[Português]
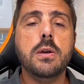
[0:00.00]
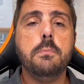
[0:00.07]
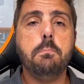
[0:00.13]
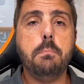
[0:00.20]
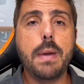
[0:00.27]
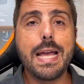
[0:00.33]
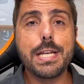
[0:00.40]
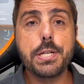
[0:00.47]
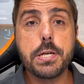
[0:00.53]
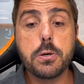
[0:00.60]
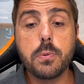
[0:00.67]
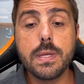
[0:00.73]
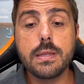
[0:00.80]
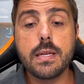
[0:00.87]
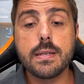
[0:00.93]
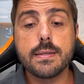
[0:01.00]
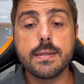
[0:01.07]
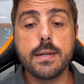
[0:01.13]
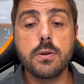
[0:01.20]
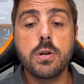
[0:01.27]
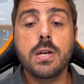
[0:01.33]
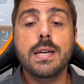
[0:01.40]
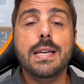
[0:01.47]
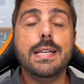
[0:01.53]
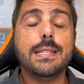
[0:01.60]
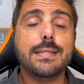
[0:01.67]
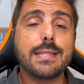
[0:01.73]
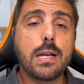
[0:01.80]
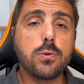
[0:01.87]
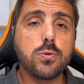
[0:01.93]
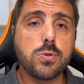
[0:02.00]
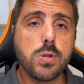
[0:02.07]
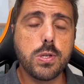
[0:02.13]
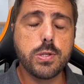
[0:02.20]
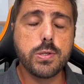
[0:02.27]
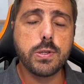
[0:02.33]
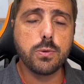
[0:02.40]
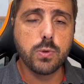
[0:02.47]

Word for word: México em terceiro, Estados Unidos,